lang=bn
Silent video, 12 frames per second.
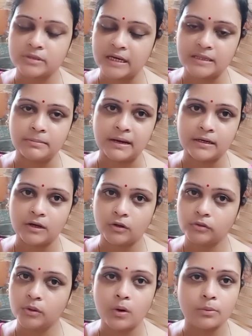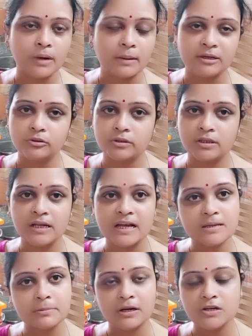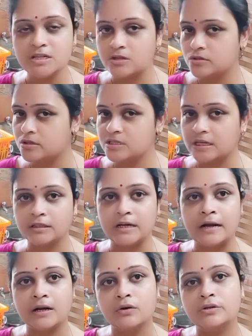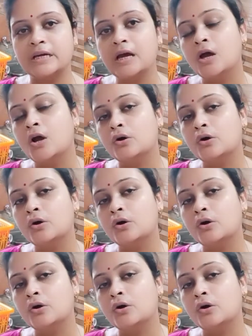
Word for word: খেতে পারে না অত গরম খাবার তো ওদের দেওয়া যাবে না সেই জন্য যাতে ঠান্ডা হয়ে যায়